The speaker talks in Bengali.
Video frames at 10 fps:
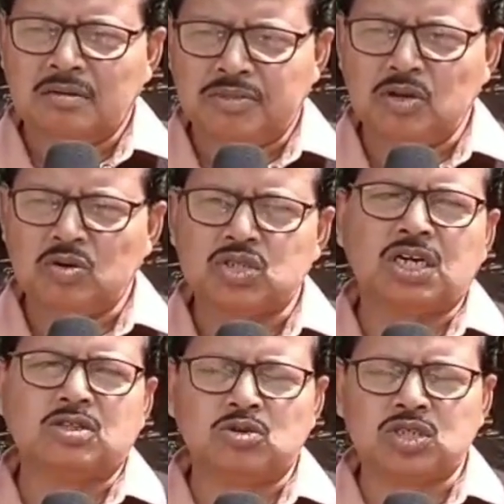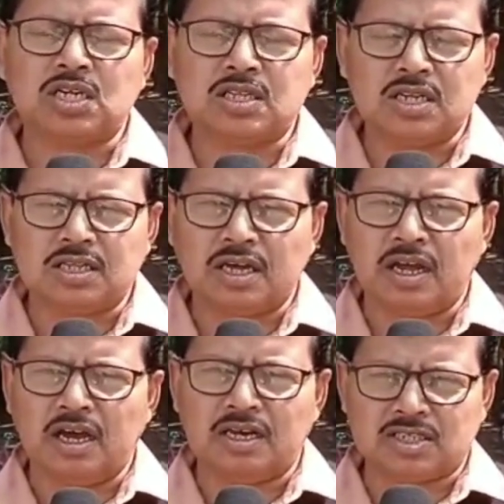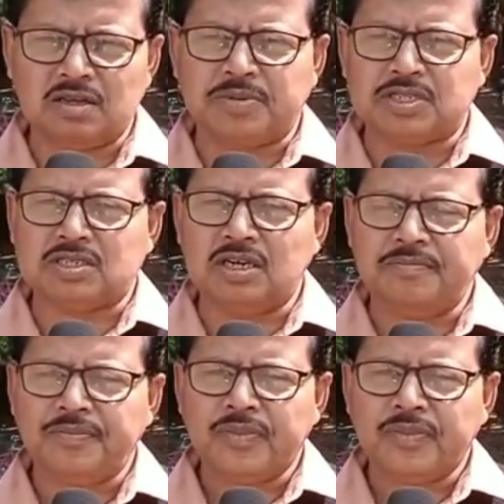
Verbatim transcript: প্রিয় ছাত্রছাত্রী তারা আসতে পারছে